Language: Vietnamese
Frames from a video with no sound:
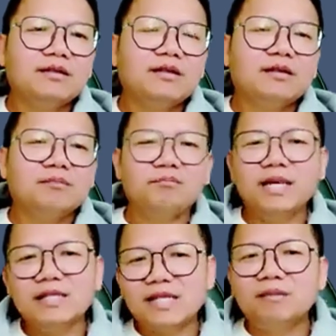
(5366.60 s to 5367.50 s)

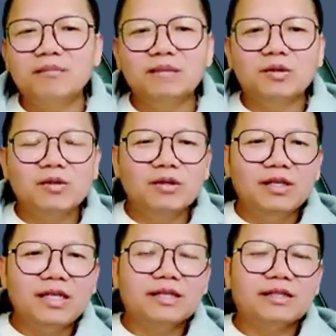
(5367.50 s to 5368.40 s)
men sạt men bọc cô
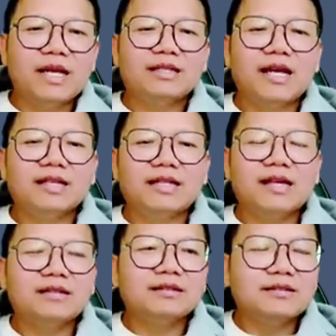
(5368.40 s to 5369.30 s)
lê ta ta
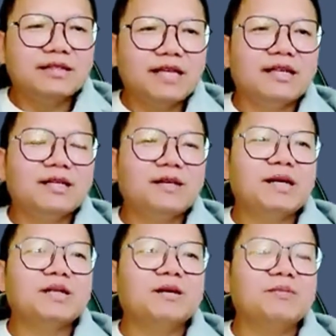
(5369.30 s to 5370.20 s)
tăng sệt đầm
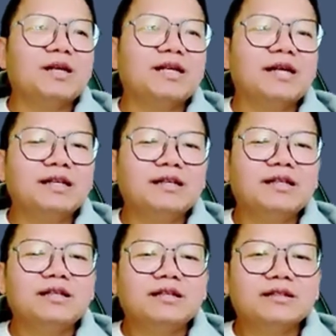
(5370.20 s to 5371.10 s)
bay cầm nọt đằng nắng
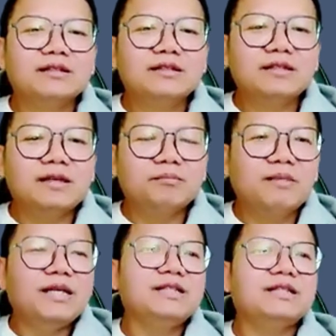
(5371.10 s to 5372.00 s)
cứ đầm
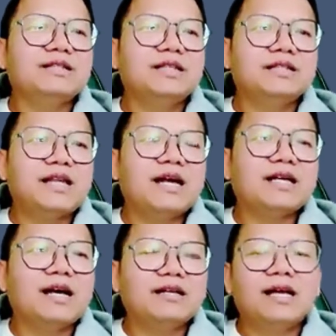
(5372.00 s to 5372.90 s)
bay chỉ tì tăng
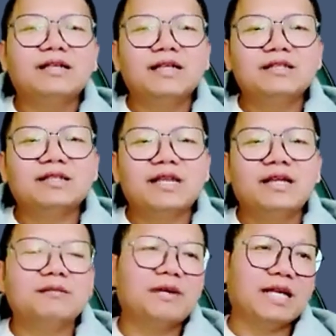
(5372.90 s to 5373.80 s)
cao lang lấy sệt
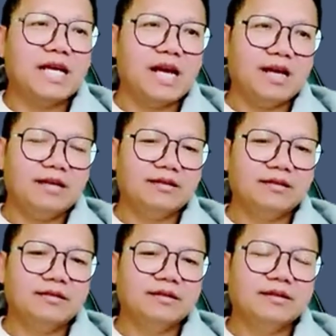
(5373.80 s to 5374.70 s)
đằng bà nhà
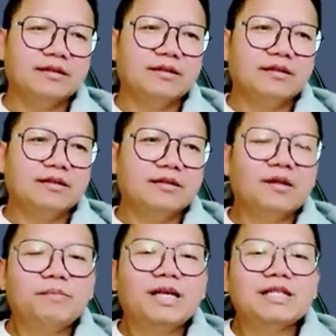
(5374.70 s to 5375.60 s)

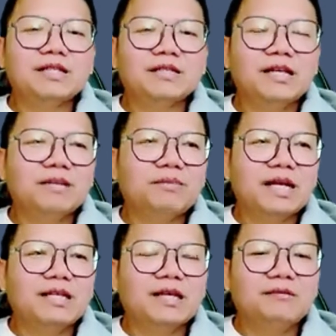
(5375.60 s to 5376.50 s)
đằng bay đây sệt đằng bà
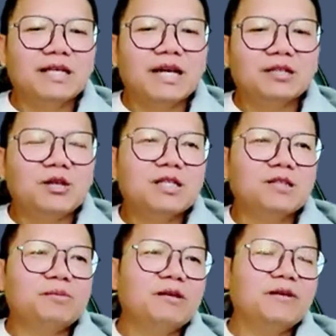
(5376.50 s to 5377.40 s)
nhà được cao tôn
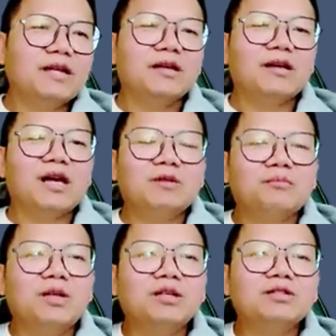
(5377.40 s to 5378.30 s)
sệt hiệu viện đằng hái
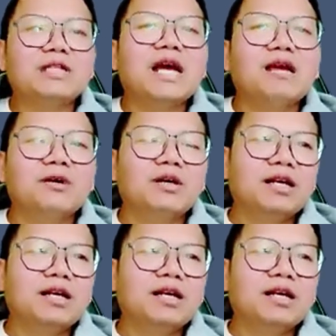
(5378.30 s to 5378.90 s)
việc lư chai món này